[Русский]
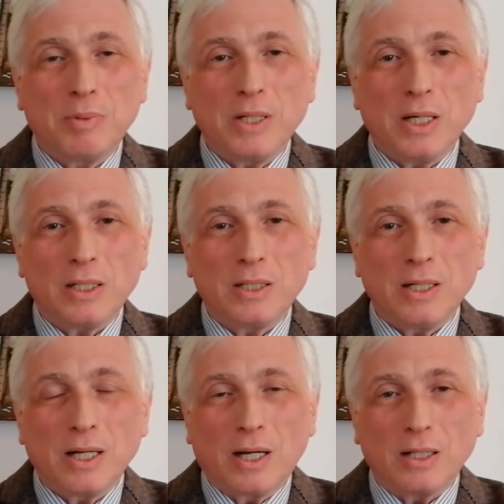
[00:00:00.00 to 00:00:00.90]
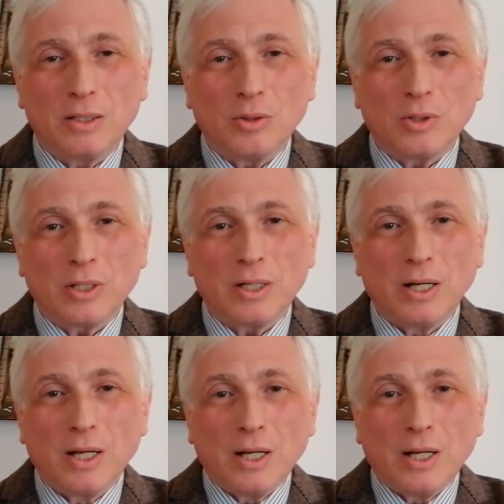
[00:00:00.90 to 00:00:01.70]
приятелей, которые